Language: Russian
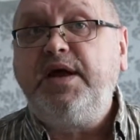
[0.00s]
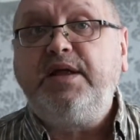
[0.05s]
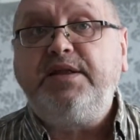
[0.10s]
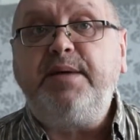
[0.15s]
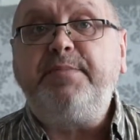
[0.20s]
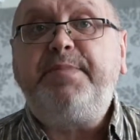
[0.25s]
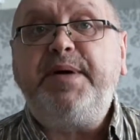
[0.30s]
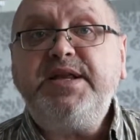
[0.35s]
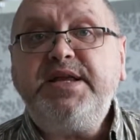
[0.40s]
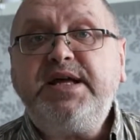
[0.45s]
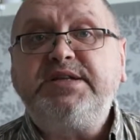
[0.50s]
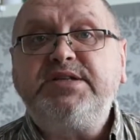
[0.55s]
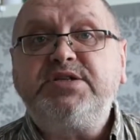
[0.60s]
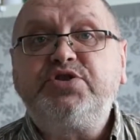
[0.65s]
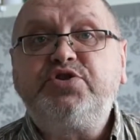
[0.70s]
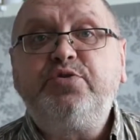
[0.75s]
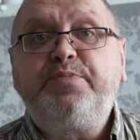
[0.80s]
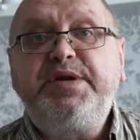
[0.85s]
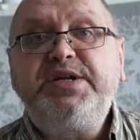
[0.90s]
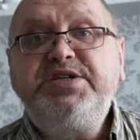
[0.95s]
Нам понятно,
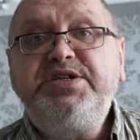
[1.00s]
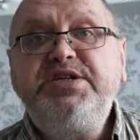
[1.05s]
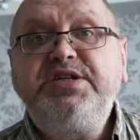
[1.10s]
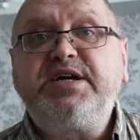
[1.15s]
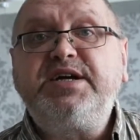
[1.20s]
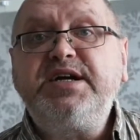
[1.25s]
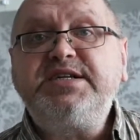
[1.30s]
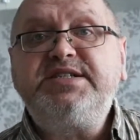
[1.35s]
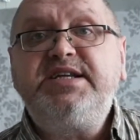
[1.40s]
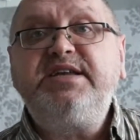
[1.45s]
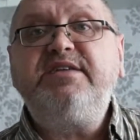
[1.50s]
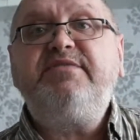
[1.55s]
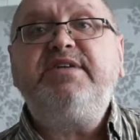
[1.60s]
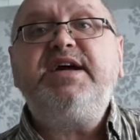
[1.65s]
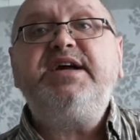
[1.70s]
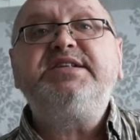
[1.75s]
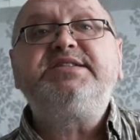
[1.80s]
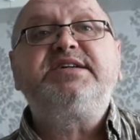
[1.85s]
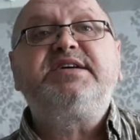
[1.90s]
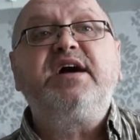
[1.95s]
что причиной кашля
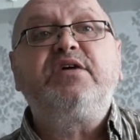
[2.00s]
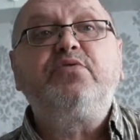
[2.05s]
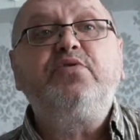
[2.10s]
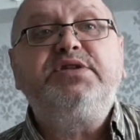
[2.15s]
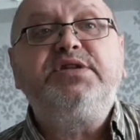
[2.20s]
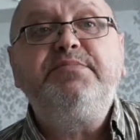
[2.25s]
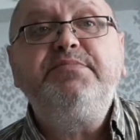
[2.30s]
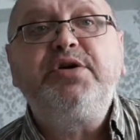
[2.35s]
является какой-то